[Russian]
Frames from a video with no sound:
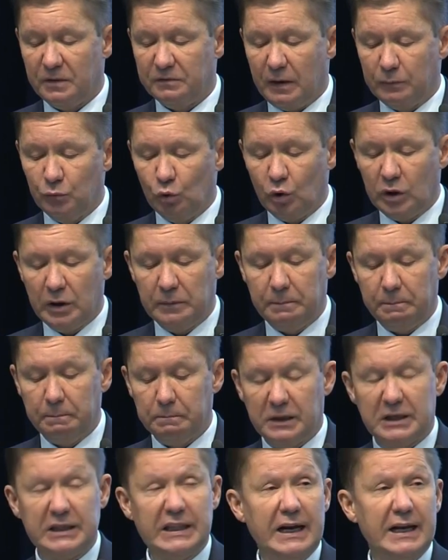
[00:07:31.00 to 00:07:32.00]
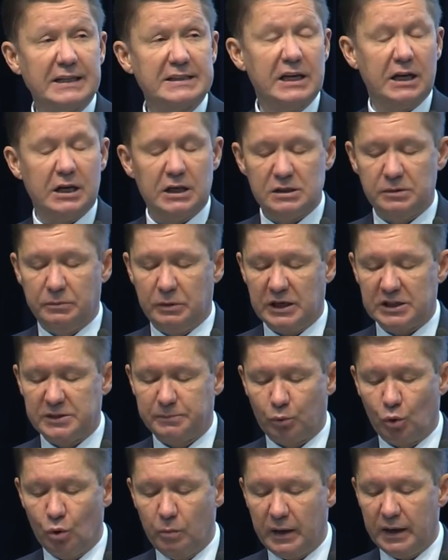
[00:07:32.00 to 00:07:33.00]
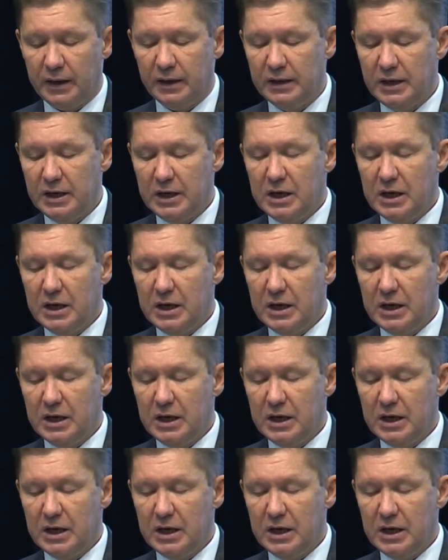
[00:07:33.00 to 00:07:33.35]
Во многом благодаря заказам «Газпрома»